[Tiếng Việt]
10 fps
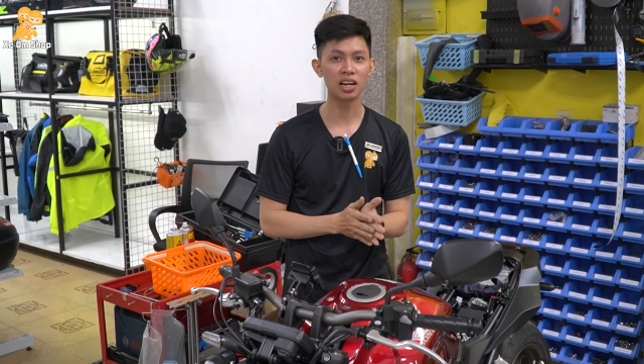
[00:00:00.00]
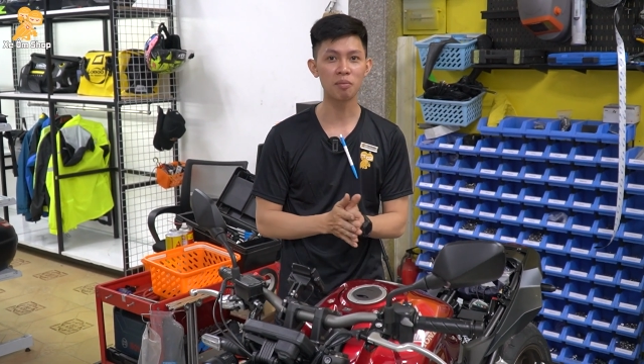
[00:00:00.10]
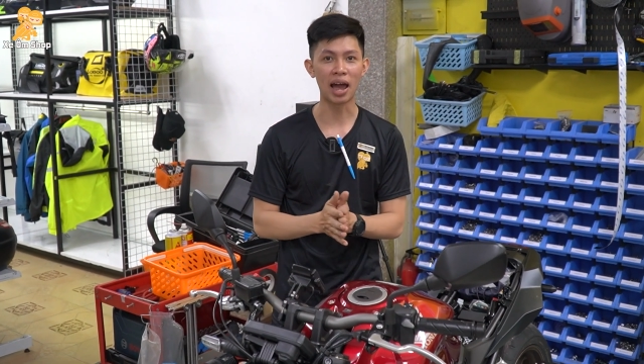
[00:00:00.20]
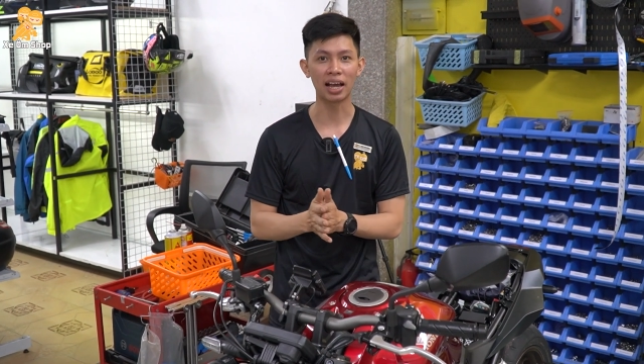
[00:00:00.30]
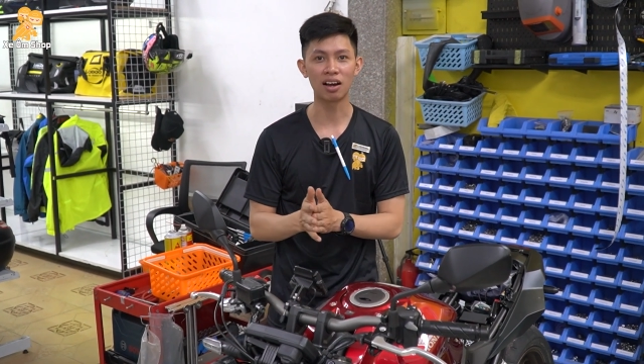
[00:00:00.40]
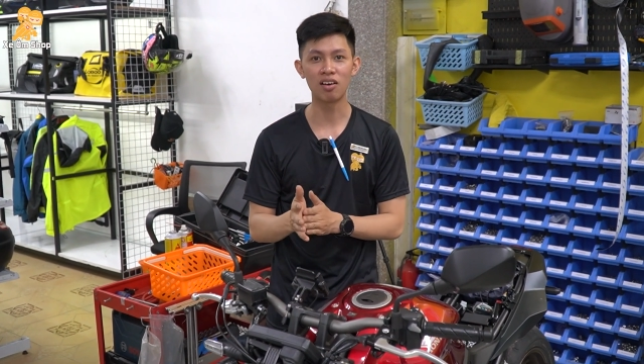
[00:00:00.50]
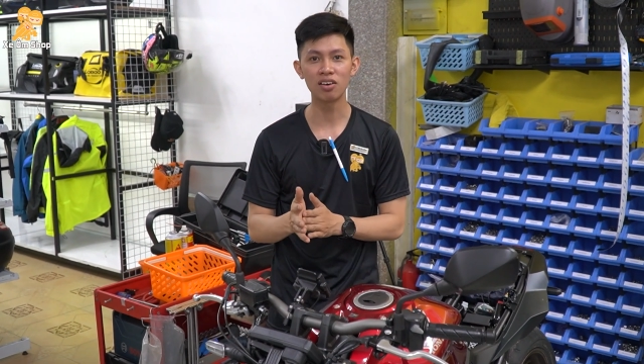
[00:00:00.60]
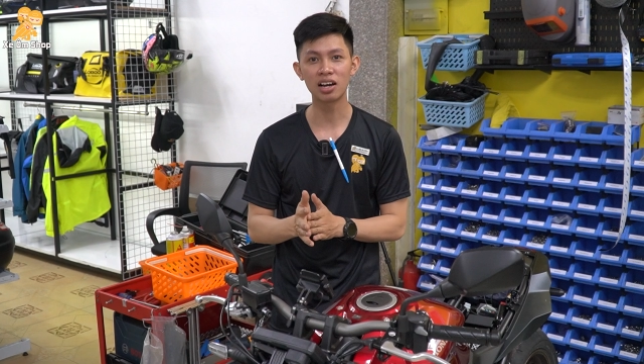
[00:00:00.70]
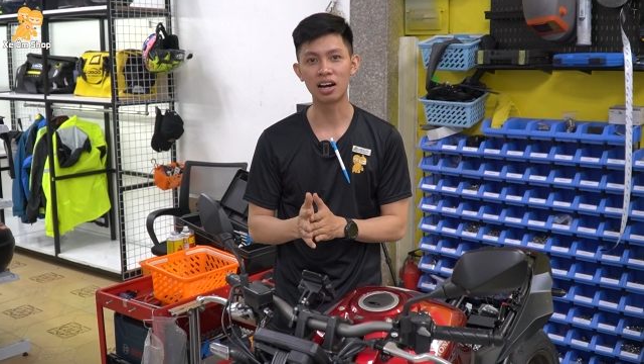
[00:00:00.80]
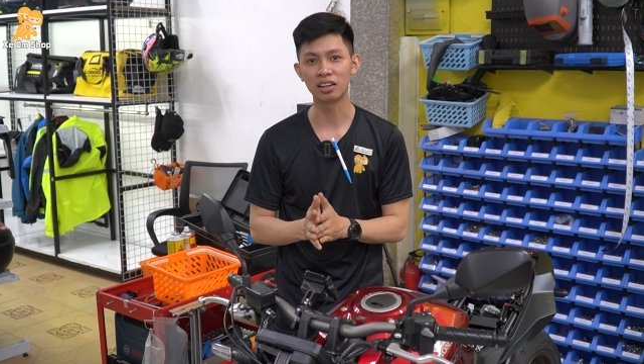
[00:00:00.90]
Nếu các bạn
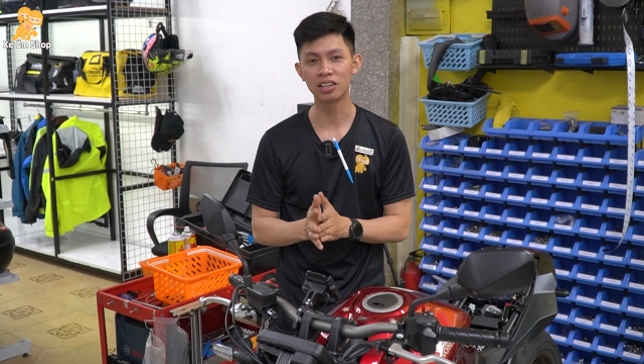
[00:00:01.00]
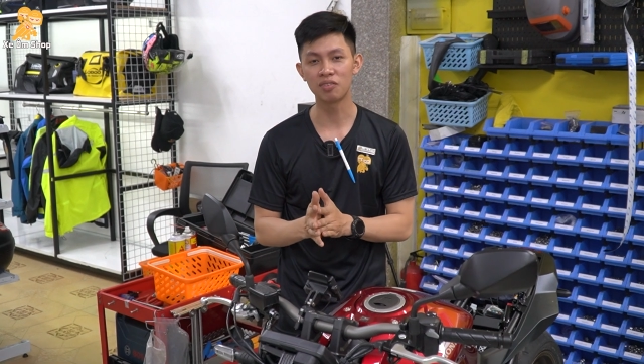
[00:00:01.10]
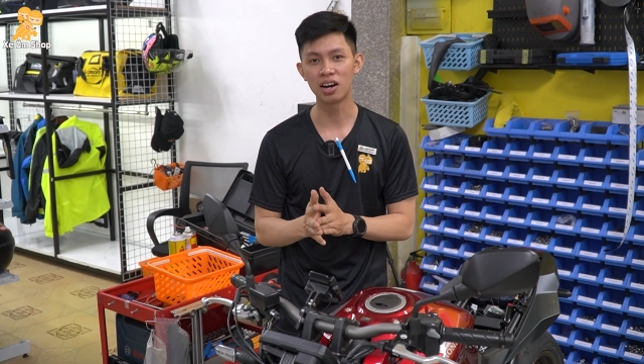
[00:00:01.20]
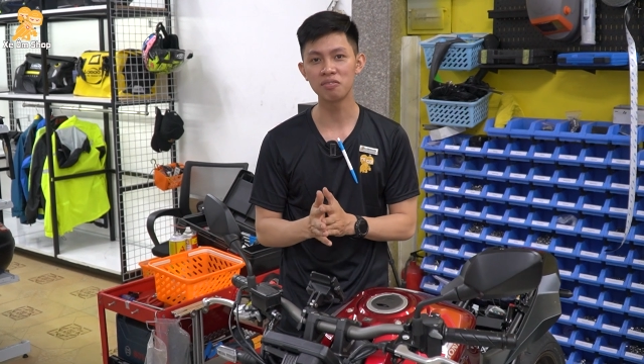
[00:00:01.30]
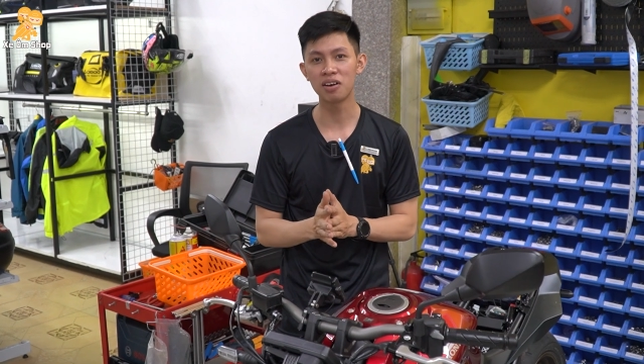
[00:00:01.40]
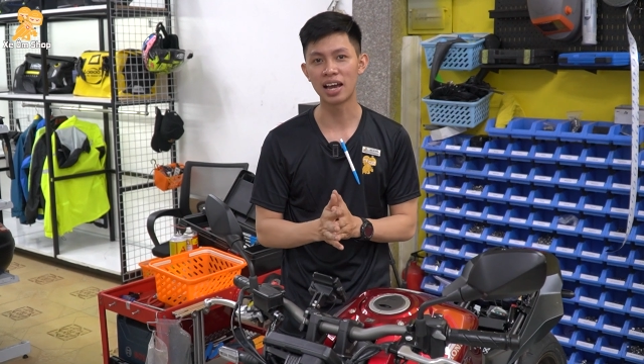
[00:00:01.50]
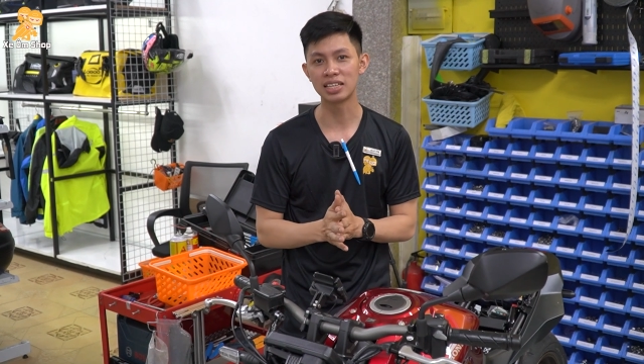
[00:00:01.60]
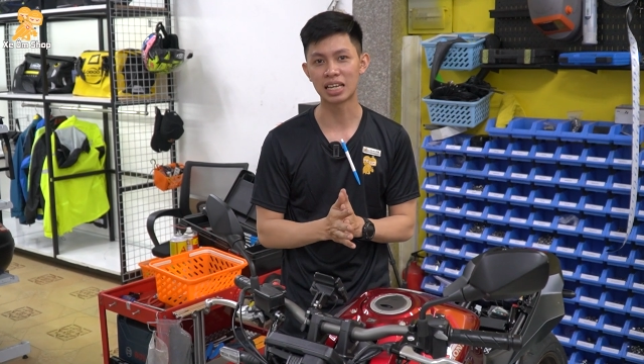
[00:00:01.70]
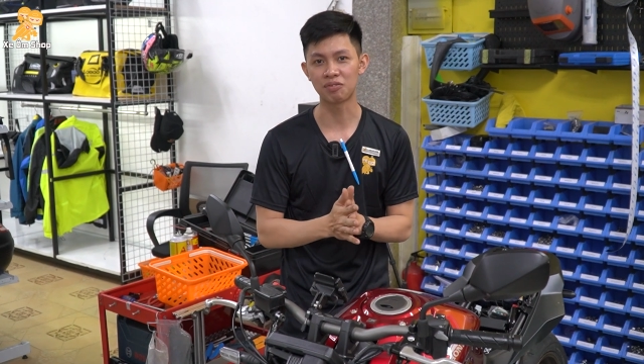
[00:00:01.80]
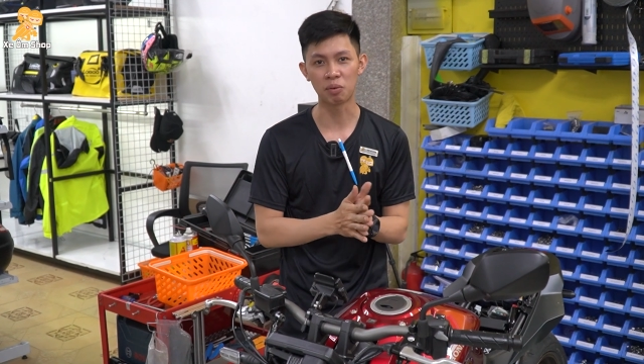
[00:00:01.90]
có cần tư vấn
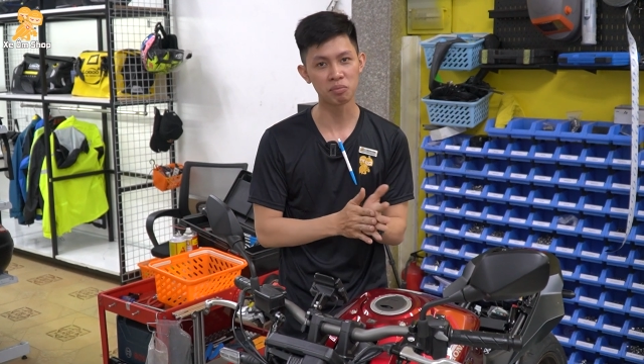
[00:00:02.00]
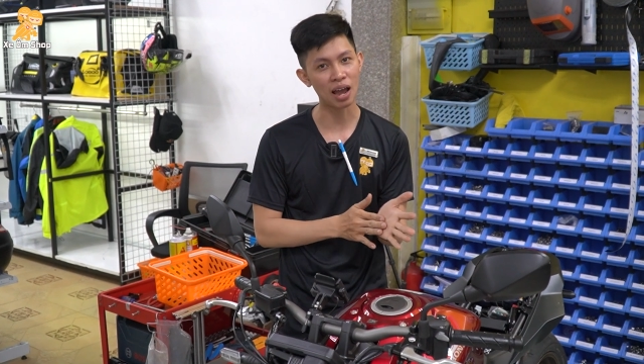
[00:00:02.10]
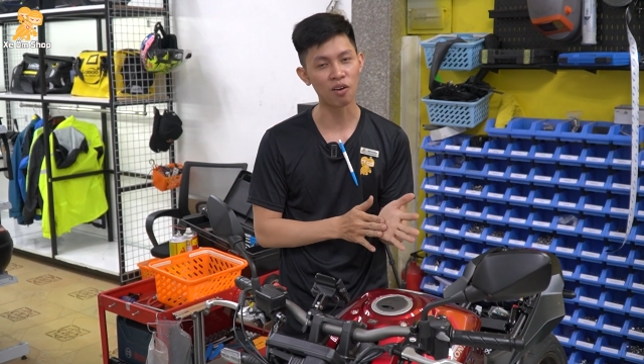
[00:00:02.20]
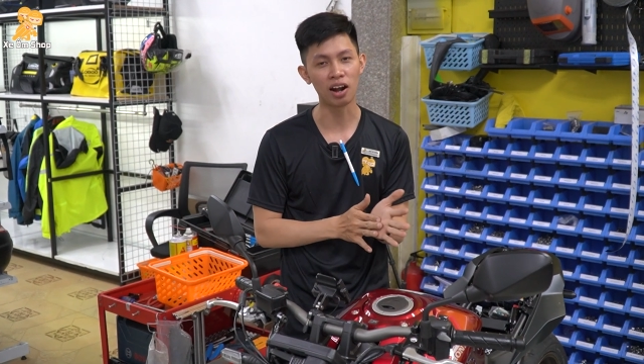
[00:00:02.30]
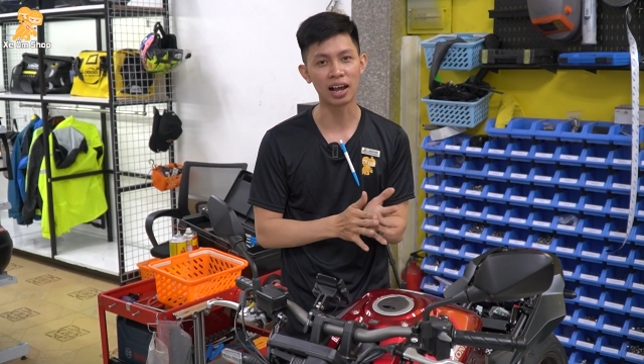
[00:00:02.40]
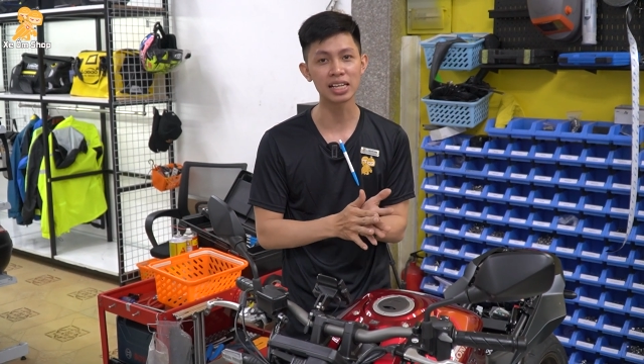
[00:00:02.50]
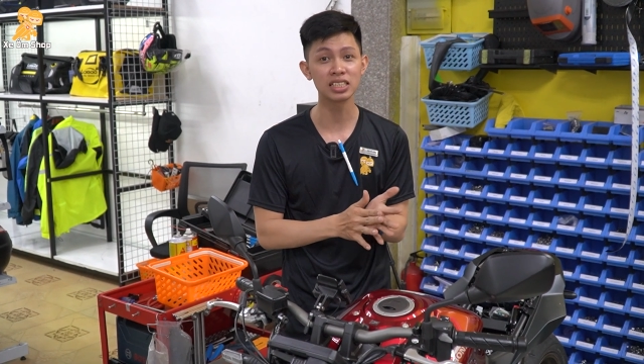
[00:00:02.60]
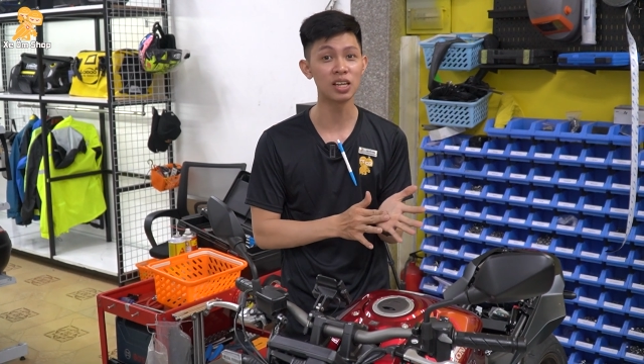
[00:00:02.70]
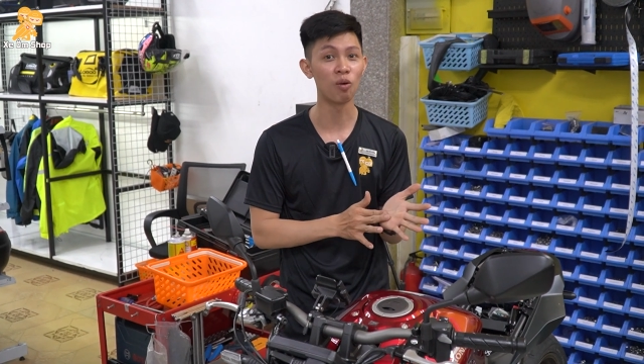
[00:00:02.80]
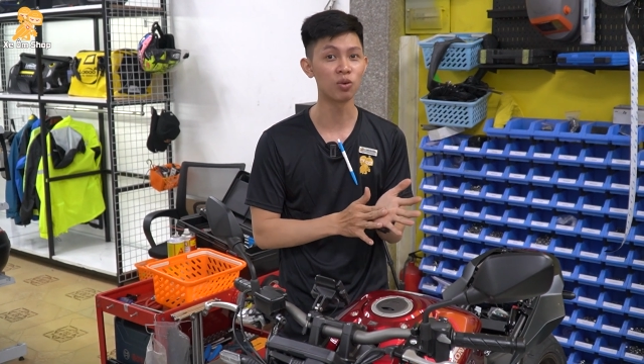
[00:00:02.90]
về sản phẩm nào hoặc là cách
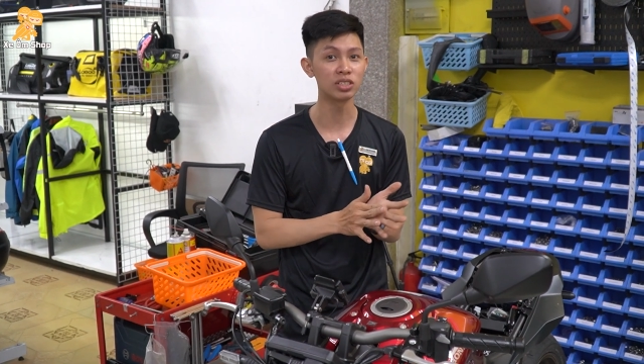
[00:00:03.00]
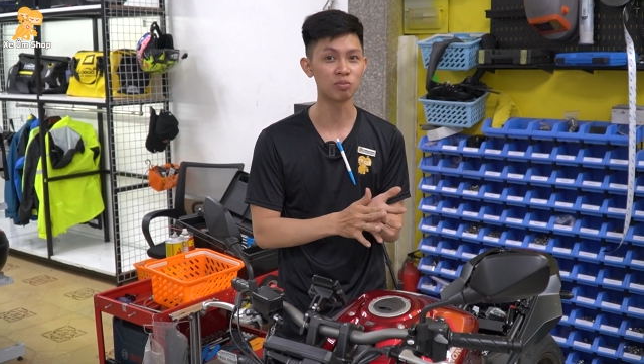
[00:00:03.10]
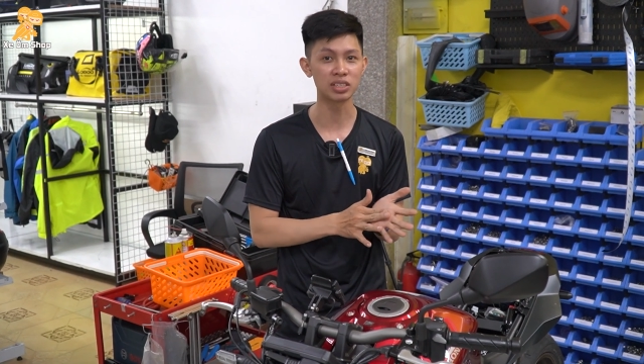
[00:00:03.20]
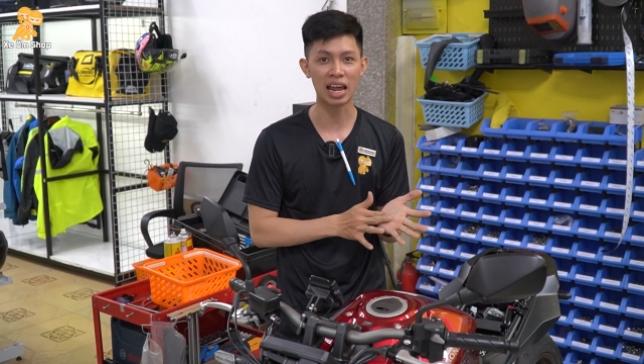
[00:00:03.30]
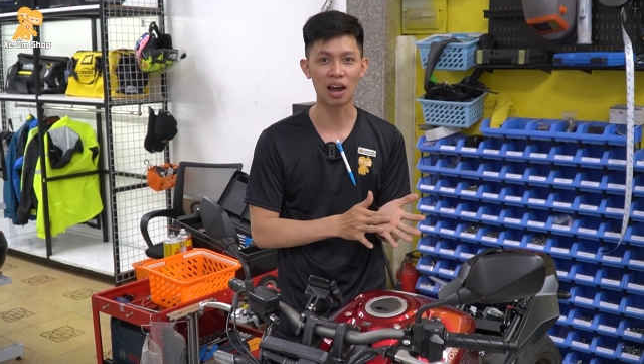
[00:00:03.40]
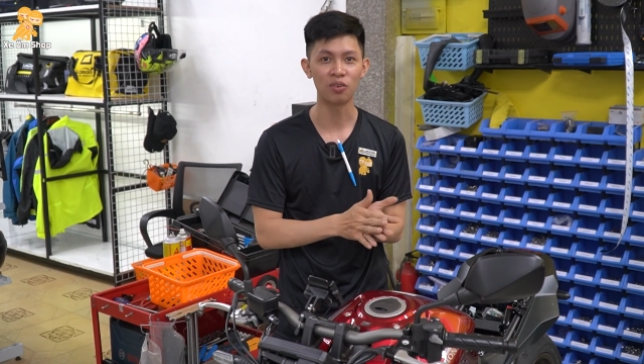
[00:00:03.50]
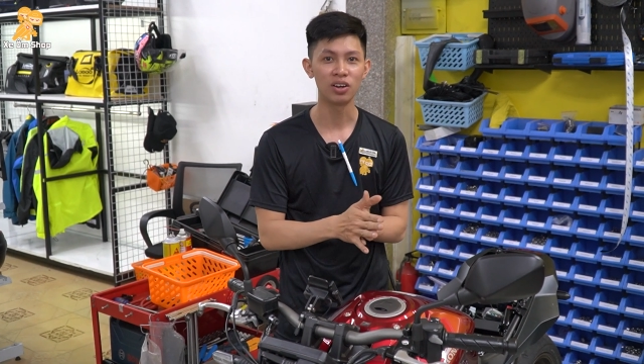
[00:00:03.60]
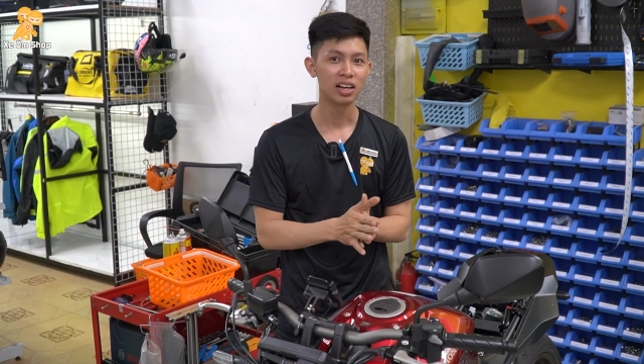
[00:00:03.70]
sử dụng của dòng xe nào,